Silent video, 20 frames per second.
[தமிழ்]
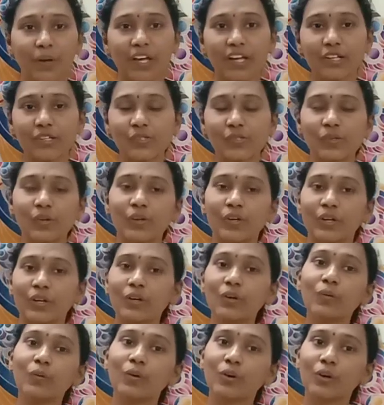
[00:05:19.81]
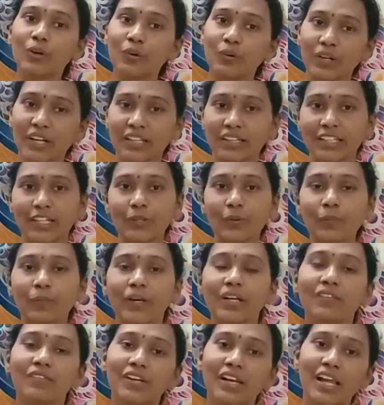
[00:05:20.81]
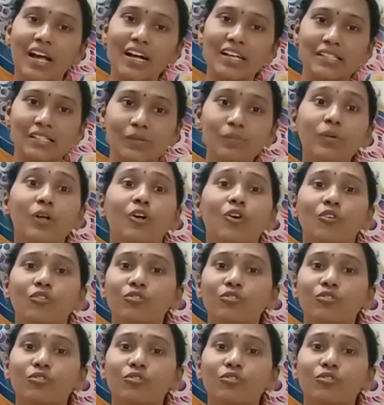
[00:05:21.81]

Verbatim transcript: பேரை சொல்லுங்கள் உங்களுடைய தெரு பேர் விலாசம்